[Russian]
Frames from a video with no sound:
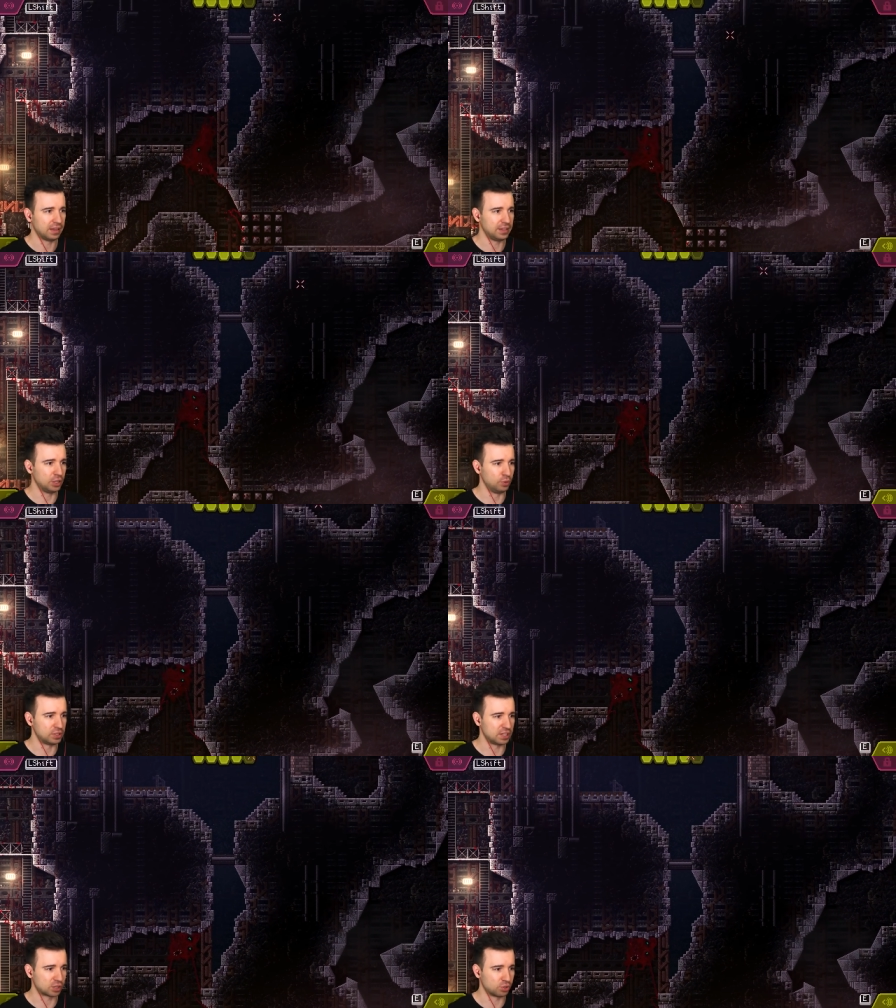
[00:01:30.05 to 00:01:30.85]
Не люблю
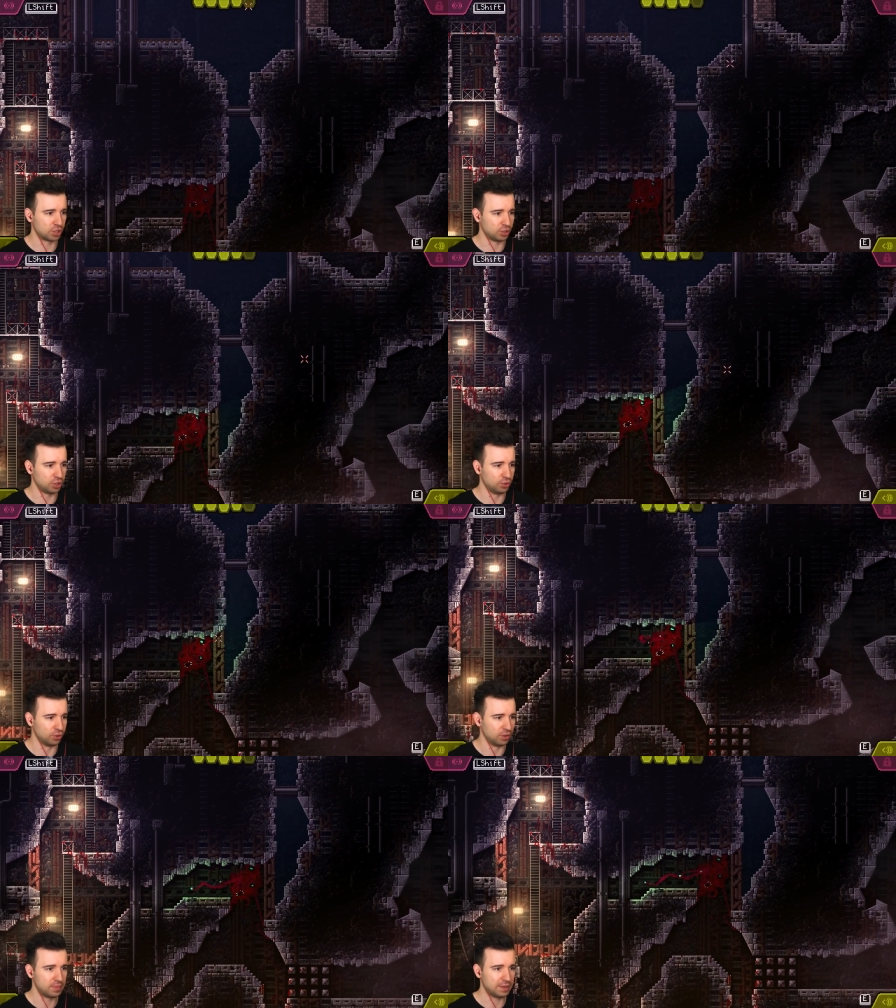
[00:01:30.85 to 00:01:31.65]
слишком жирную
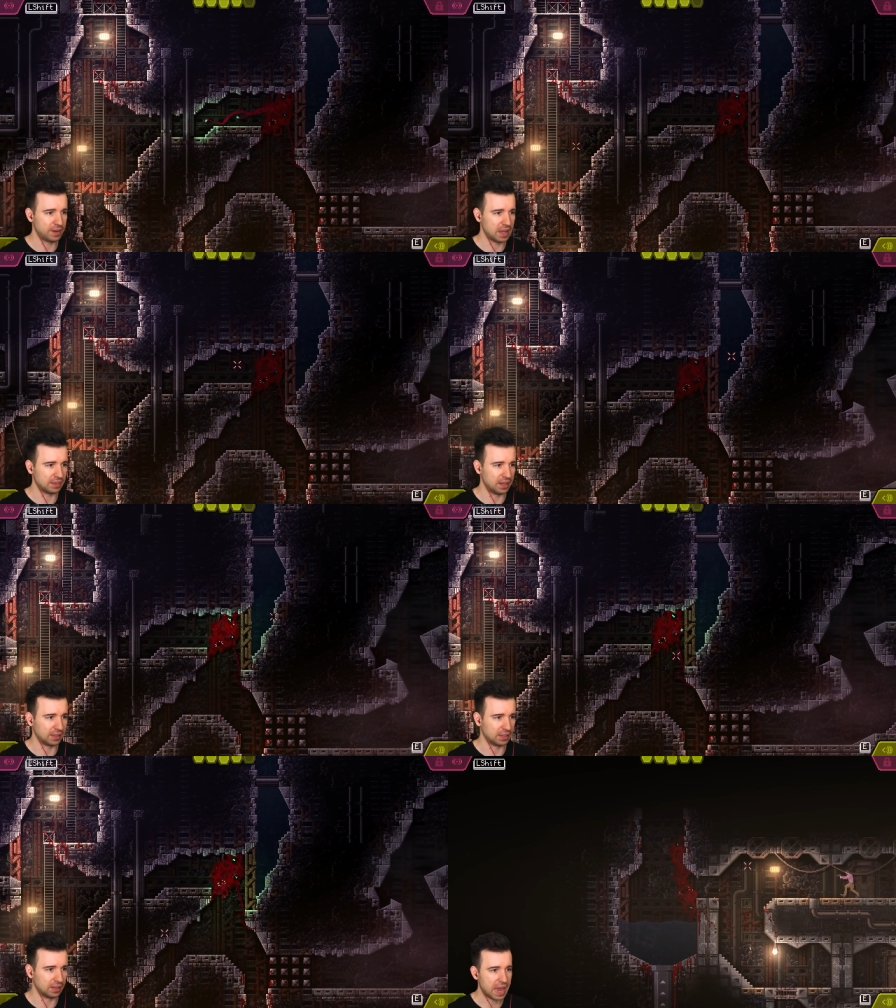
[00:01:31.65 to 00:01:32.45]
еду. Мне вредно
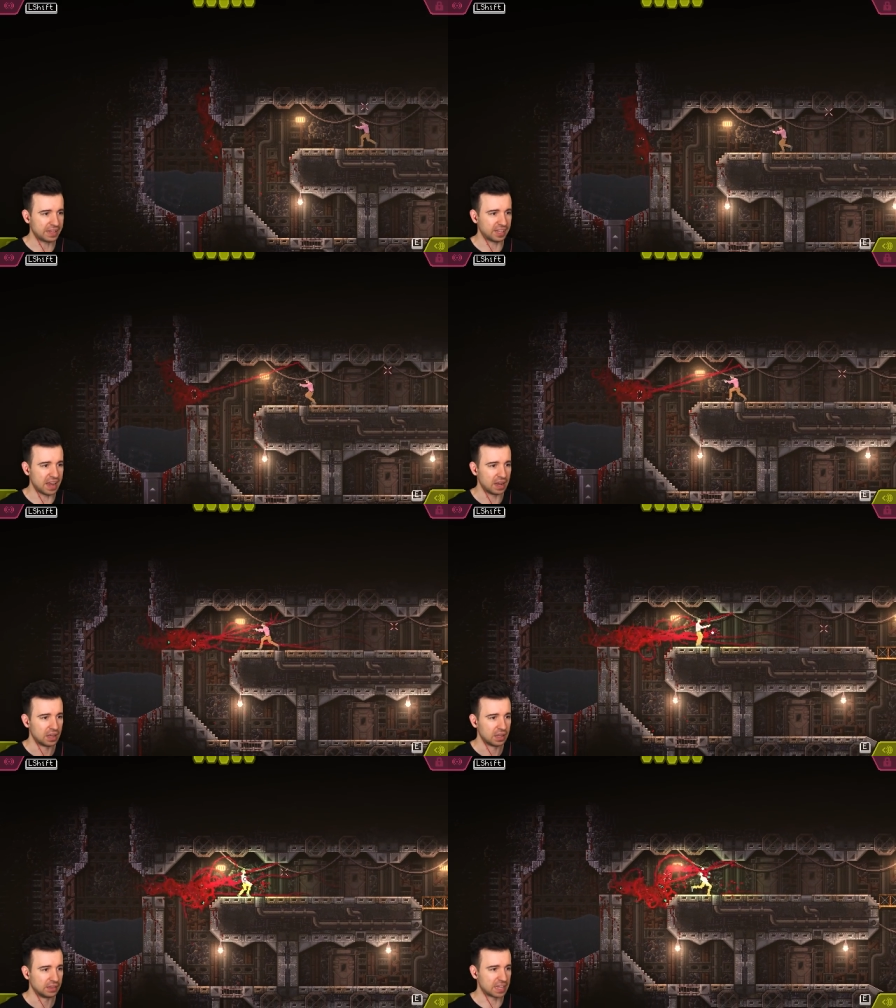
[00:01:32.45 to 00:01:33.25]
это. Эй, ты!